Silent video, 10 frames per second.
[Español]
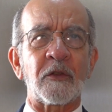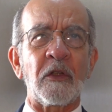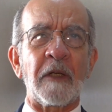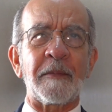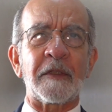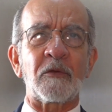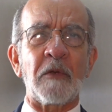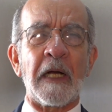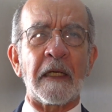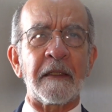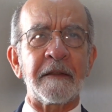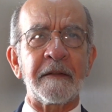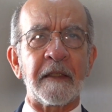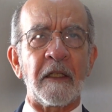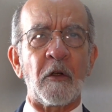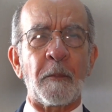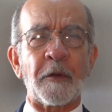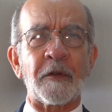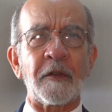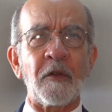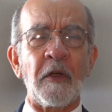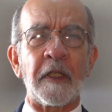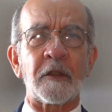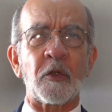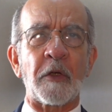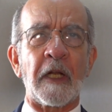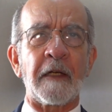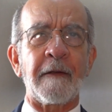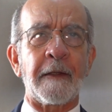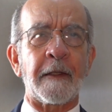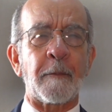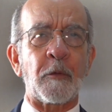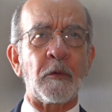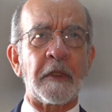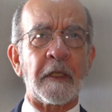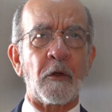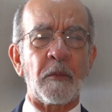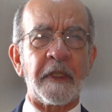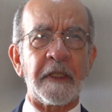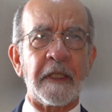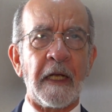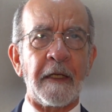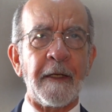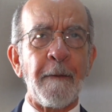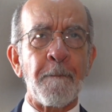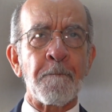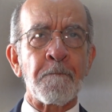son habituales en los procesos electorales de República Dominicana,